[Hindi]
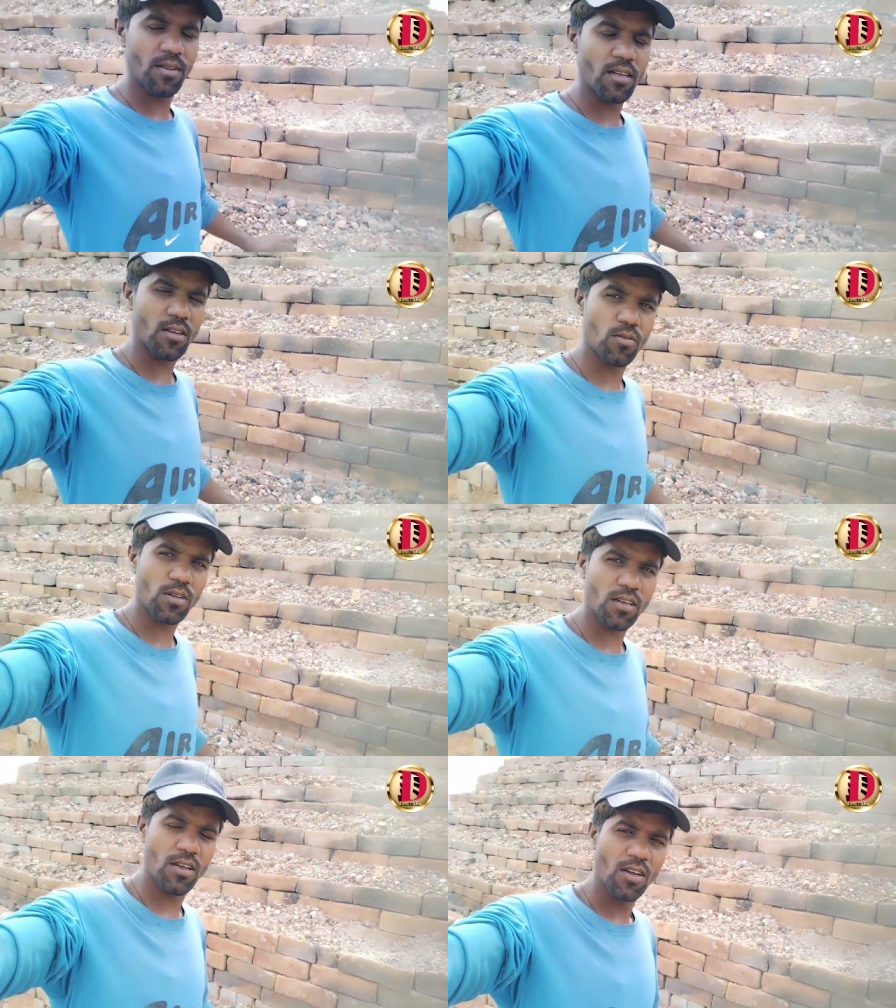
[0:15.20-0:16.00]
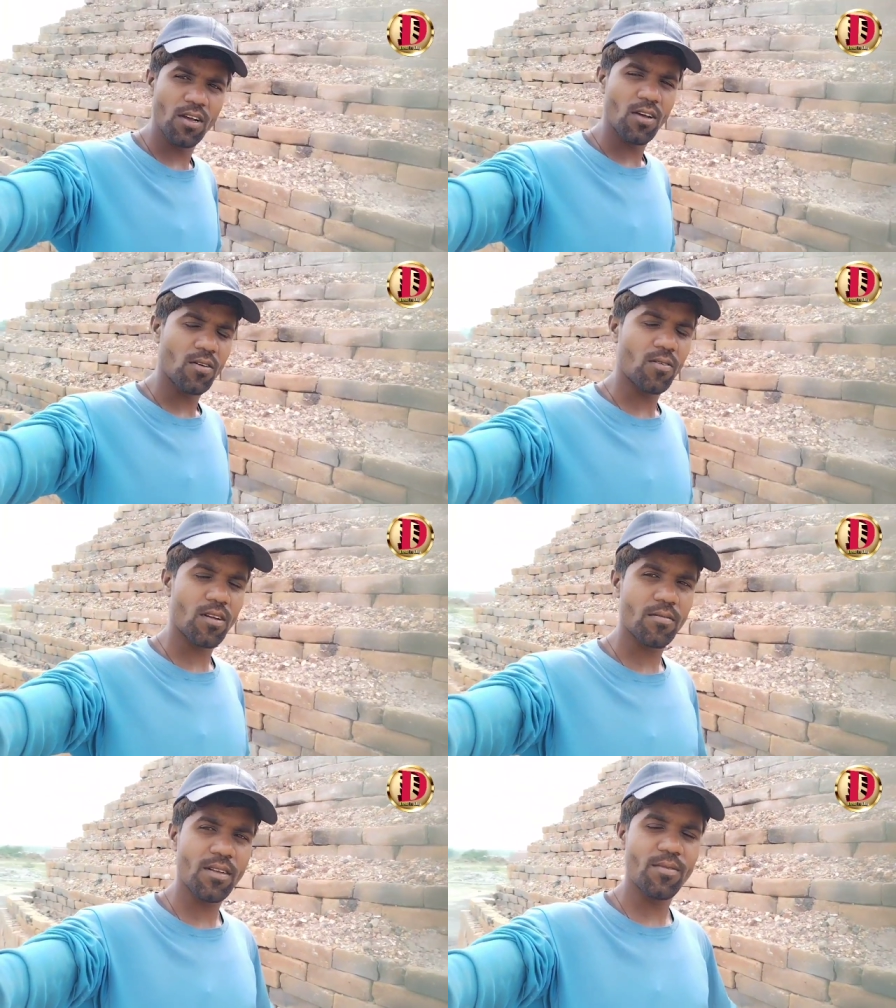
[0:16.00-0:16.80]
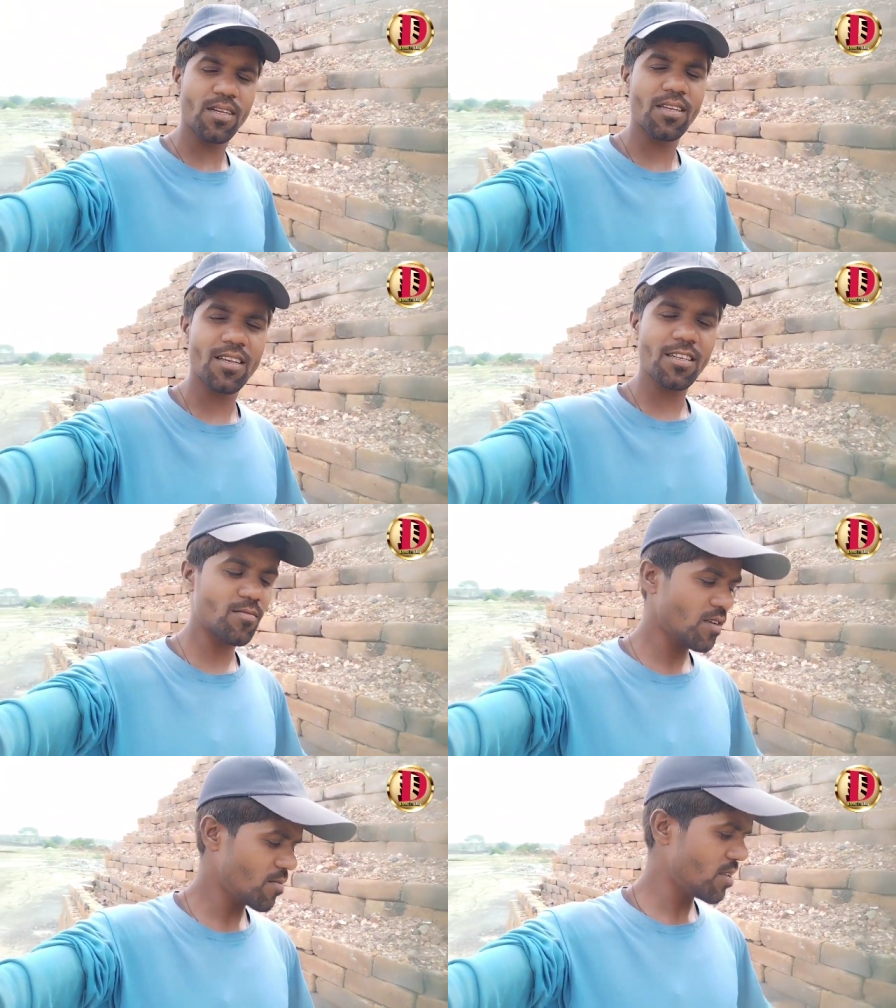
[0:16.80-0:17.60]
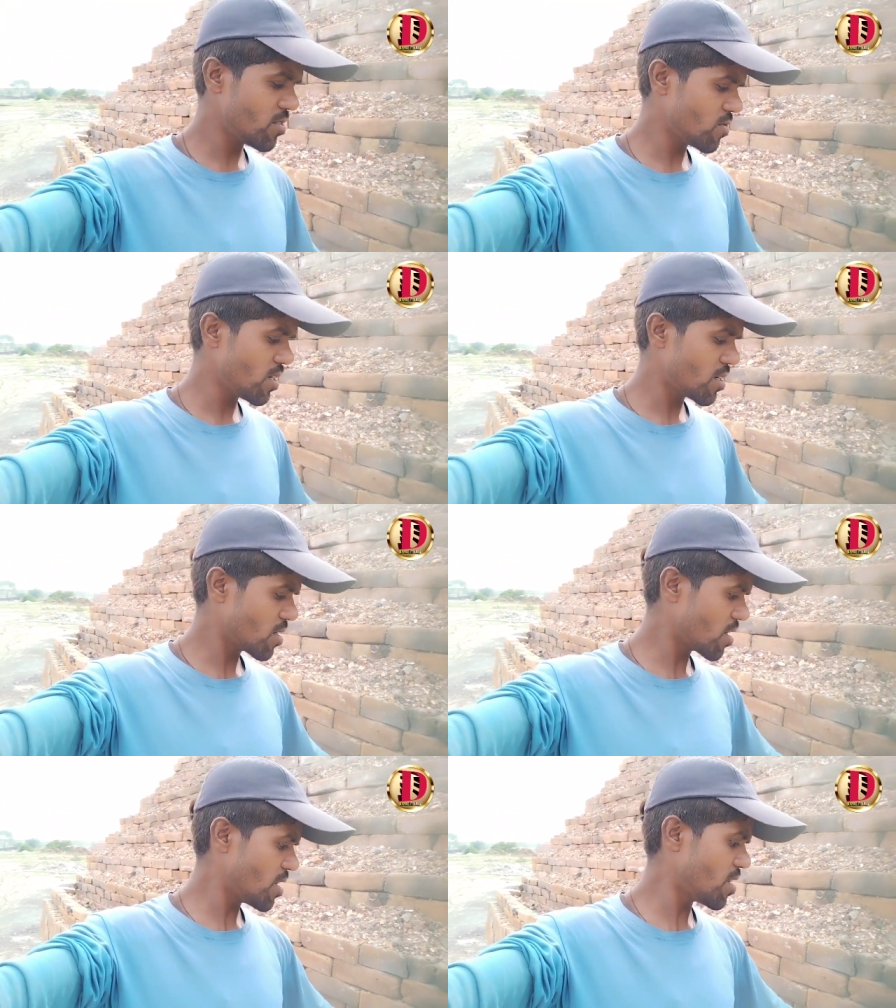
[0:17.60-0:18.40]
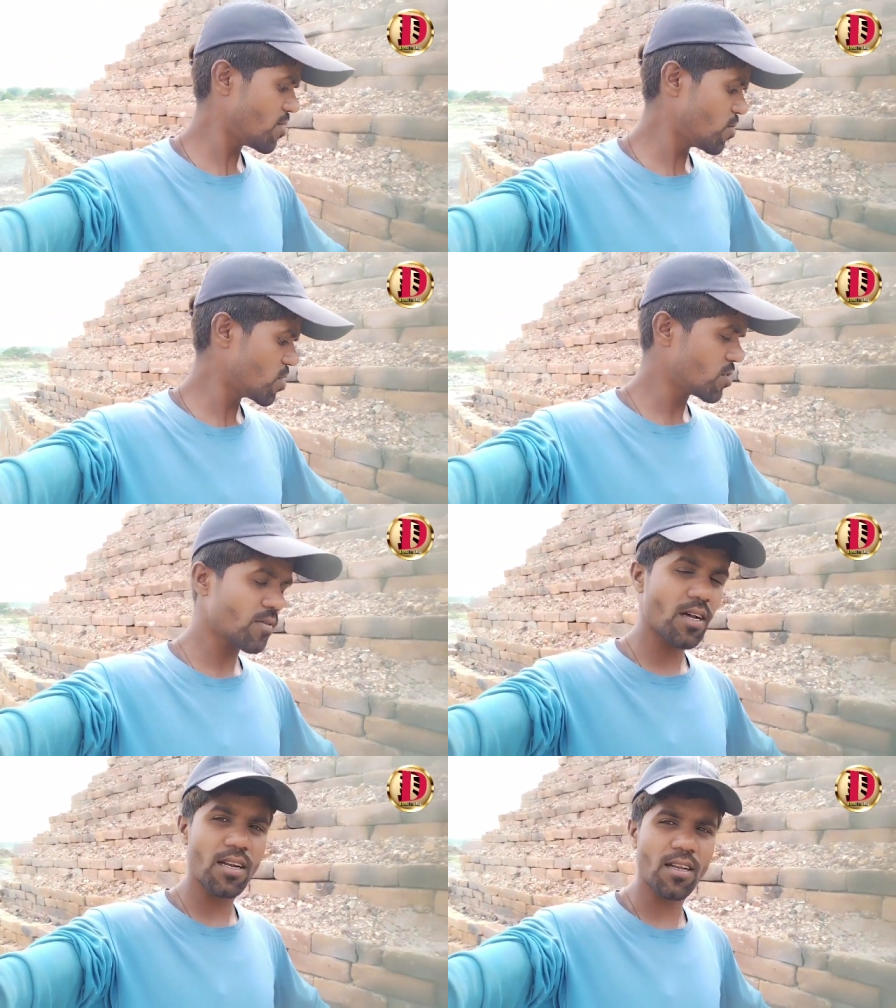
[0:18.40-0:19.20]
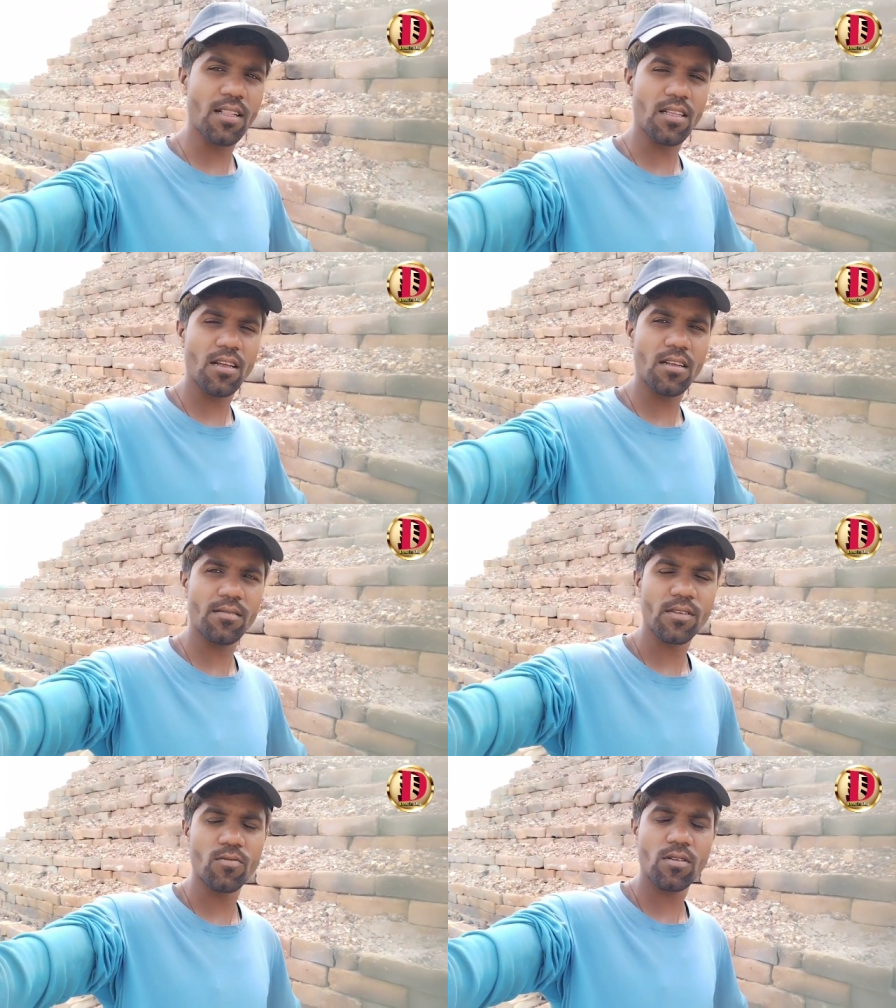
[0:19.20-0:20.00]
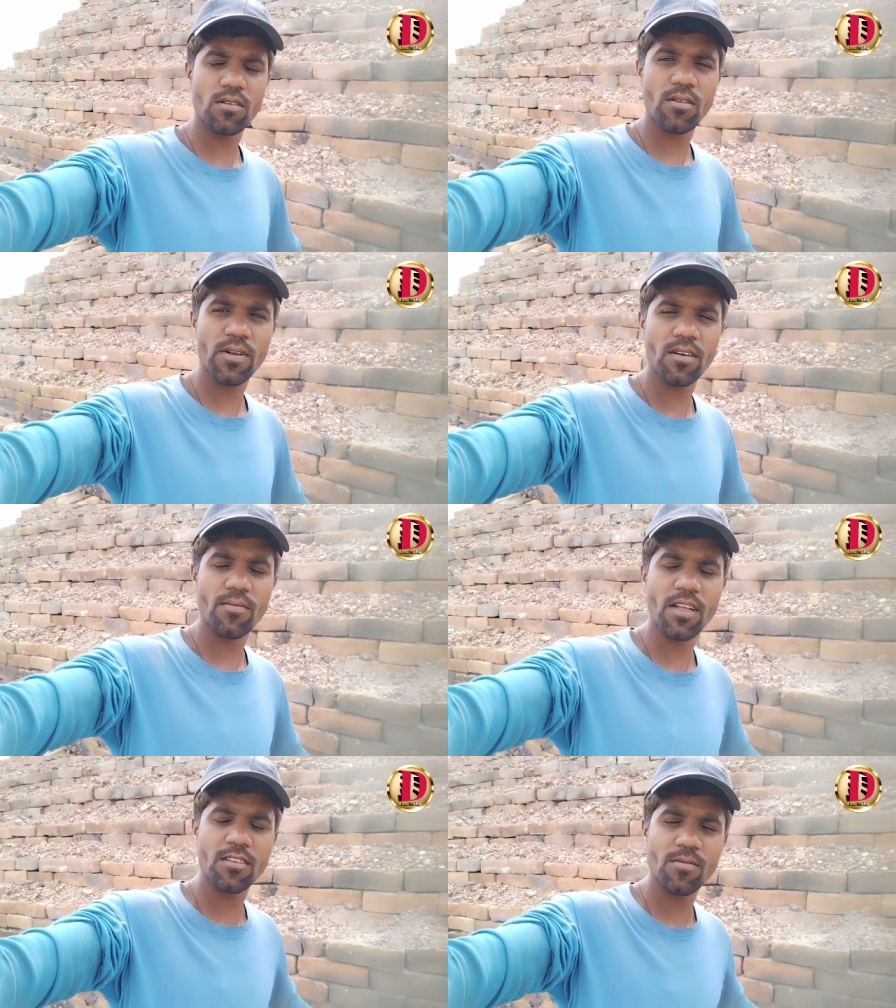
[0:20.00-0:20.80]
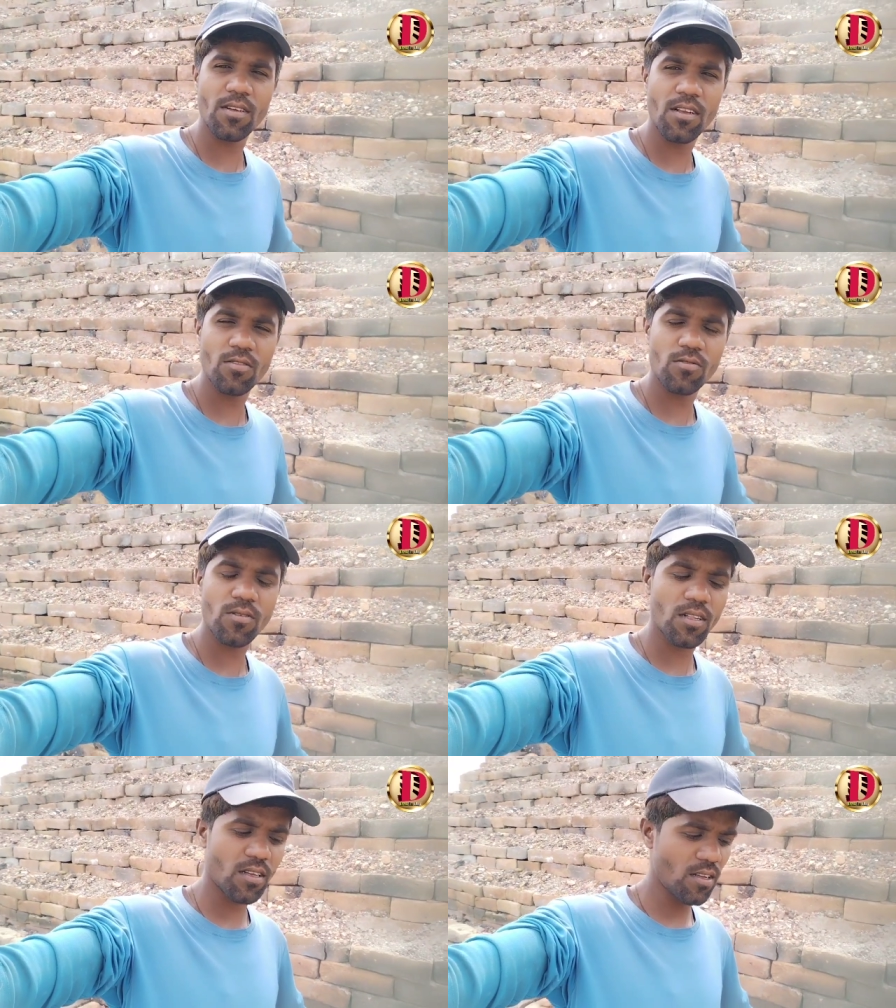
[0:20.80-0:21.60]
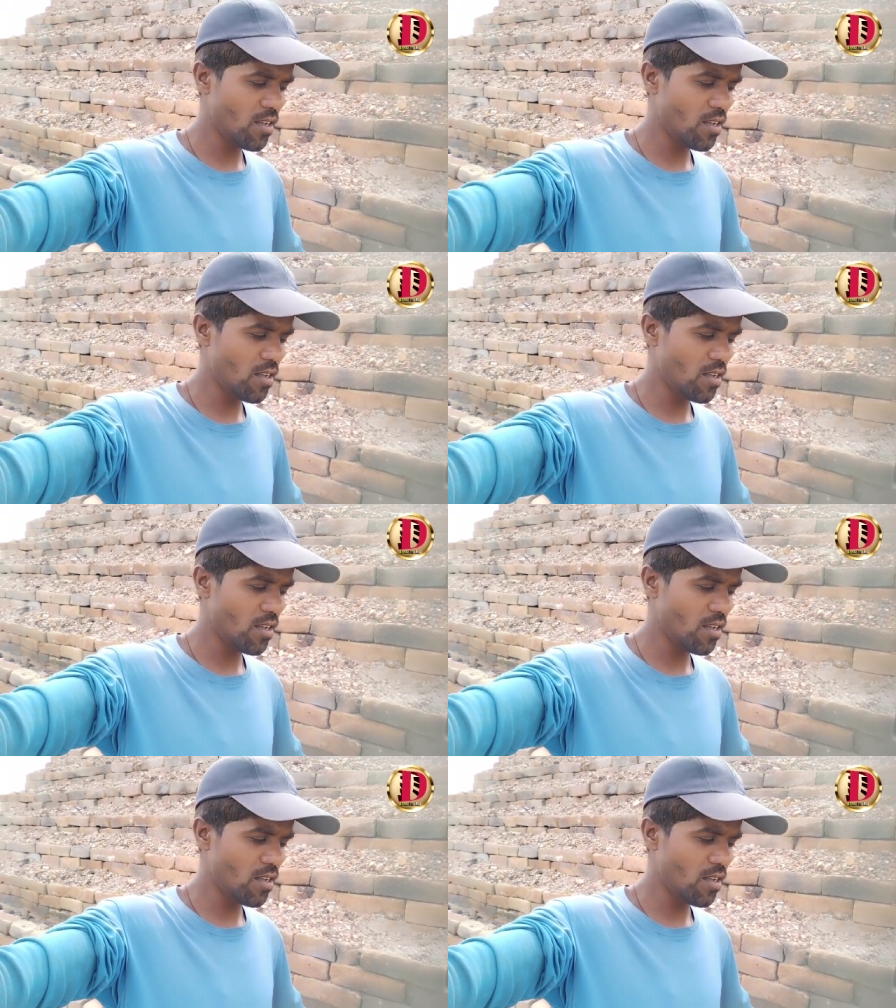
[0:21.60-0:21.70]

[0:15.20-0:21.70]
लगी हुई है और अभी हम देखेंगे कि इसमें अभी जो ईंट का कलर है वो किस प्रकार निकलता है क्योंकि ये भट्टे बारिश में गीला हो चुका था